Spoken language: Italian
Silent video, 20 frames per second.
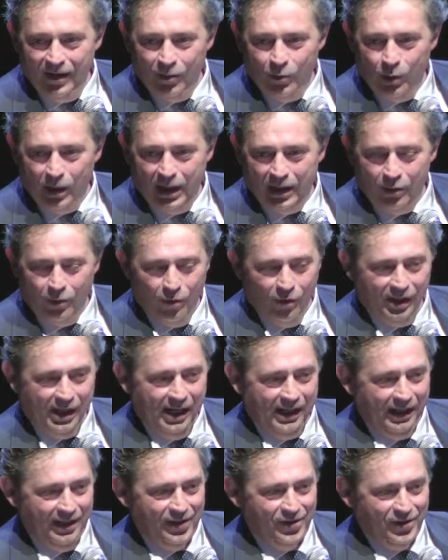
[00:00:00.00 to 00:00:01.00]
Luca
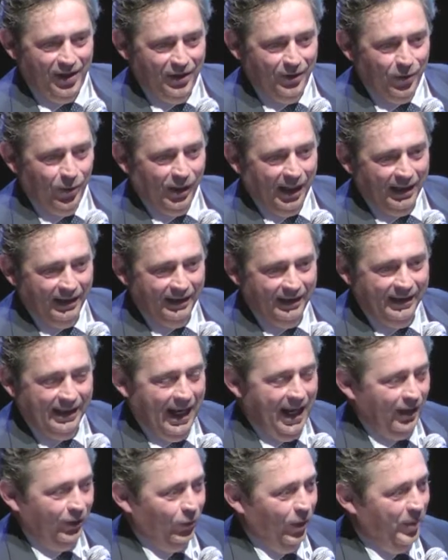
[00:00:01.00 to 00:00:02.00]
Ronca che essendo
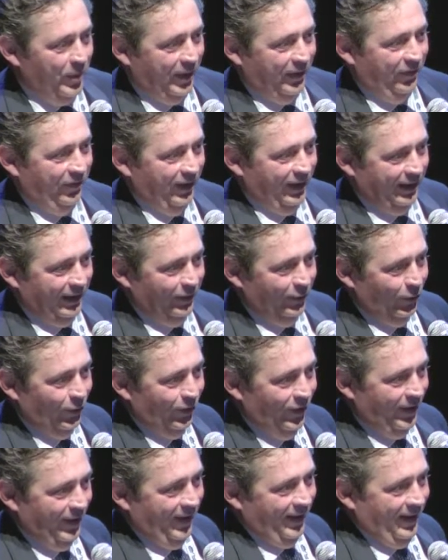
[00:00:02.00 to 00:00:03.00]
candidato ha
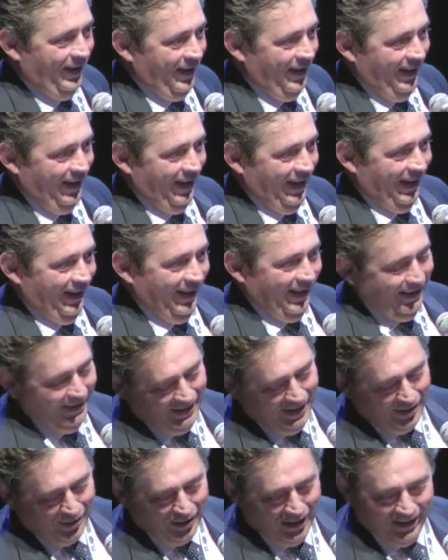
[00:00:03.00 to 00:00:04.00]
preferito eh,
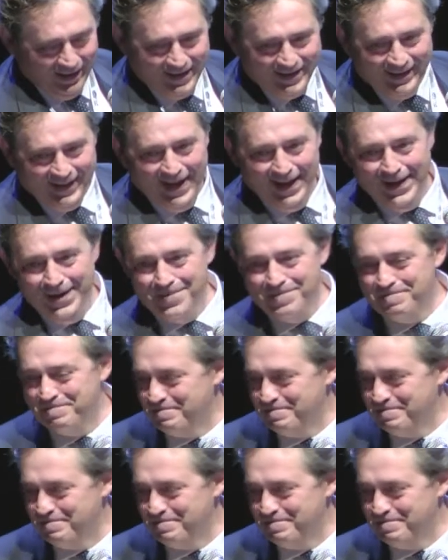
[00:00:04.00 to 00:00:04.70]
lasciare stare.